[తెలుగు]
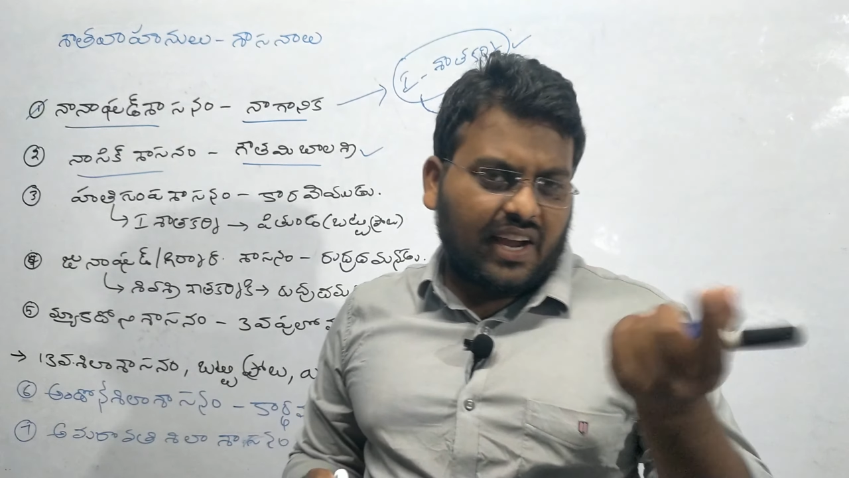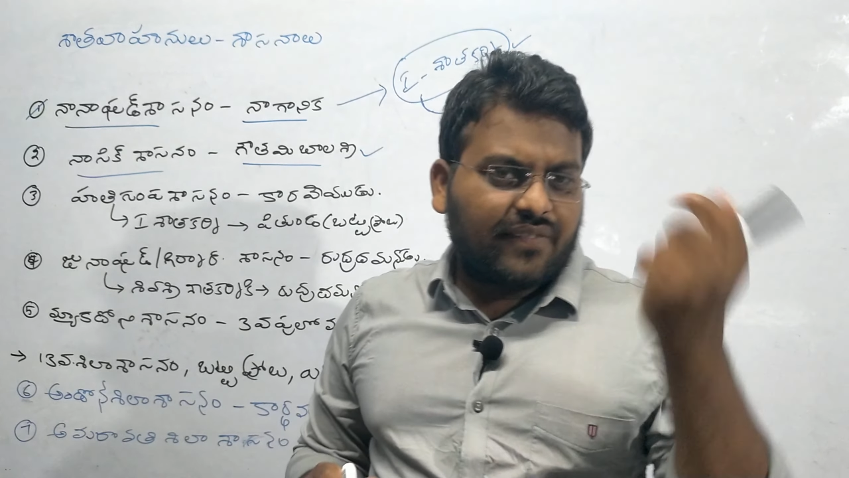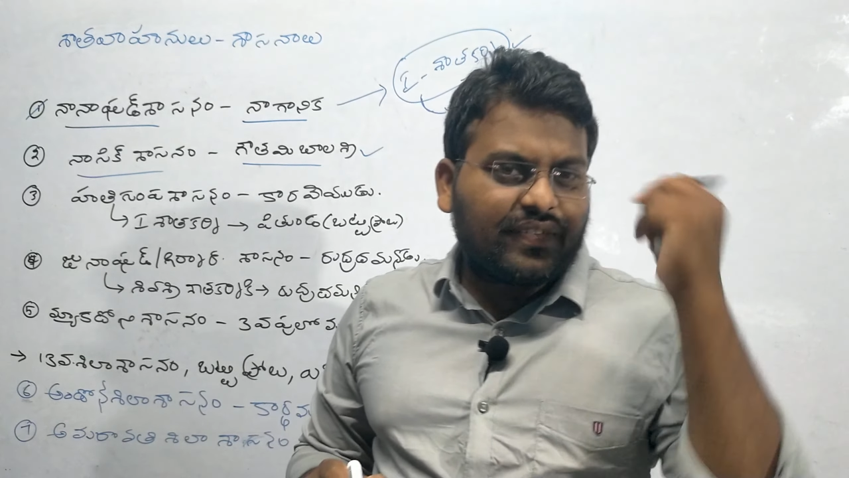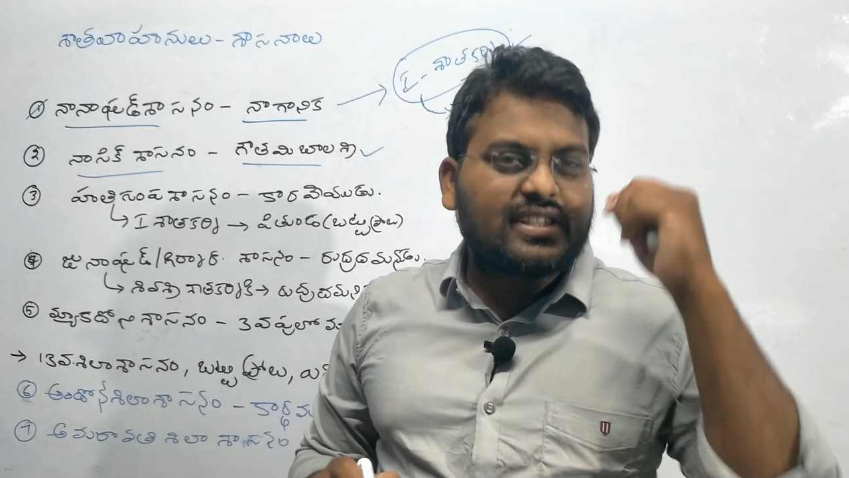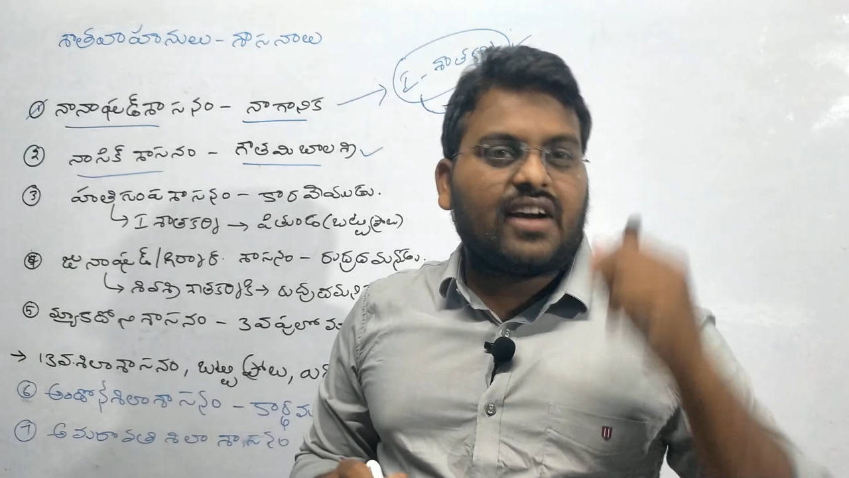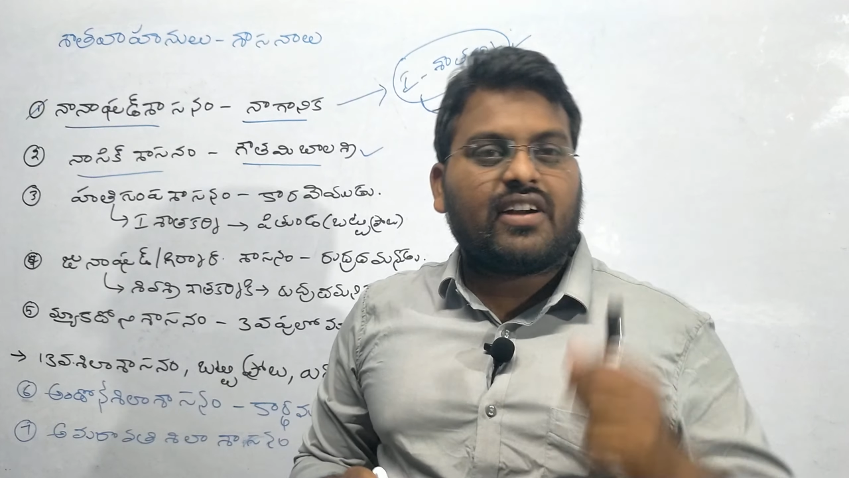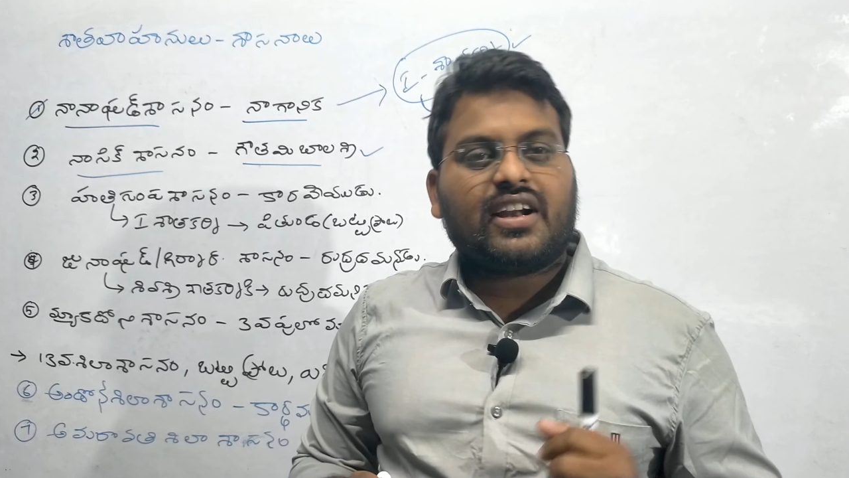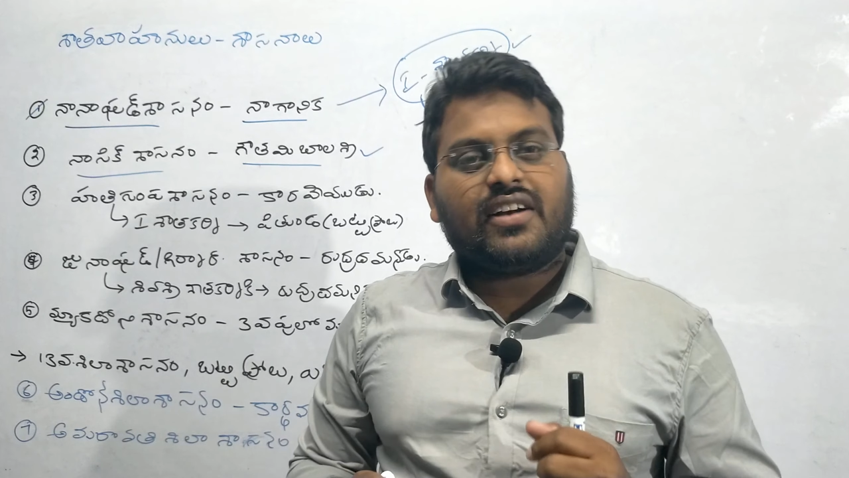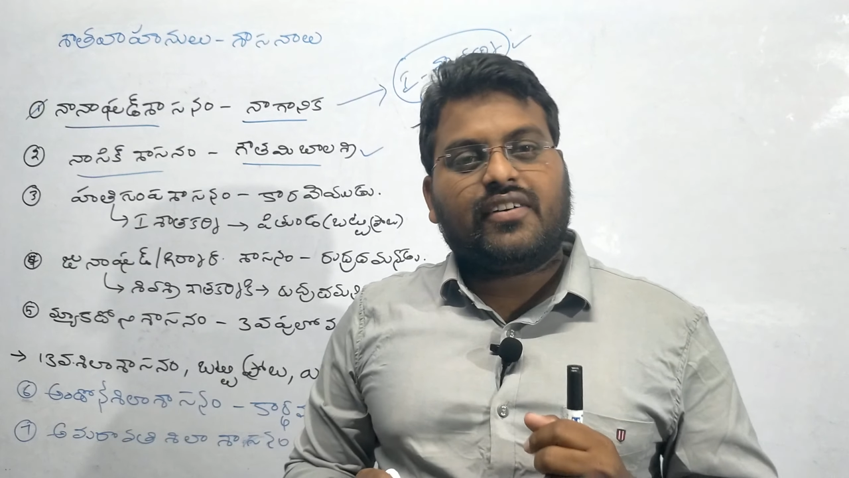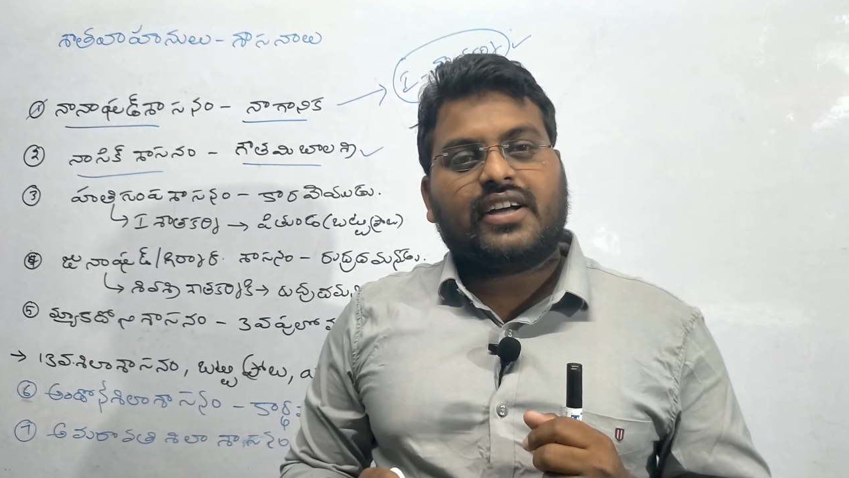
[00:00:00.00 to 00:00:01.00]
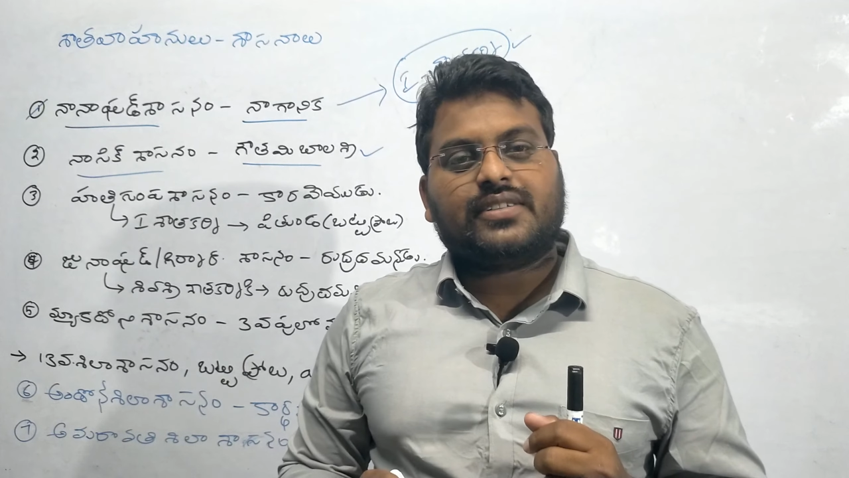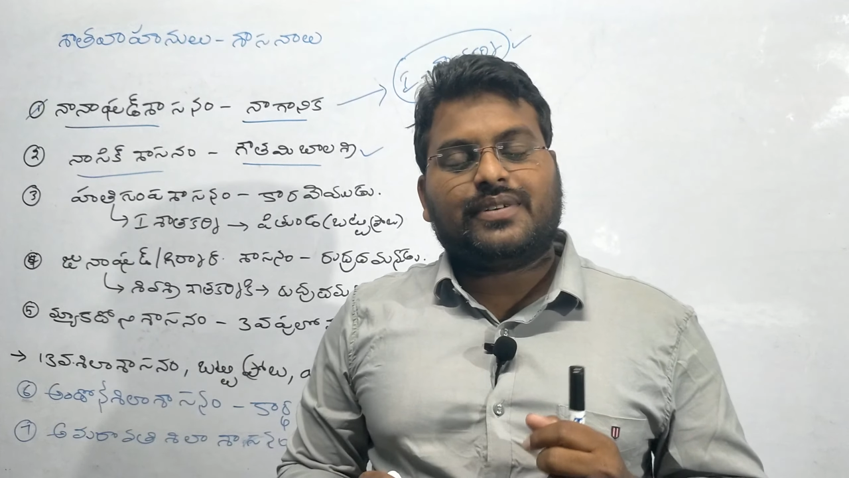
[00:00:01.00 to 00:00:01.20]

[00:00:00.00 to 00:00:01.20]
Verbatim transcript: కన్ఫ్యూజ్ కావడానికి అవకాశం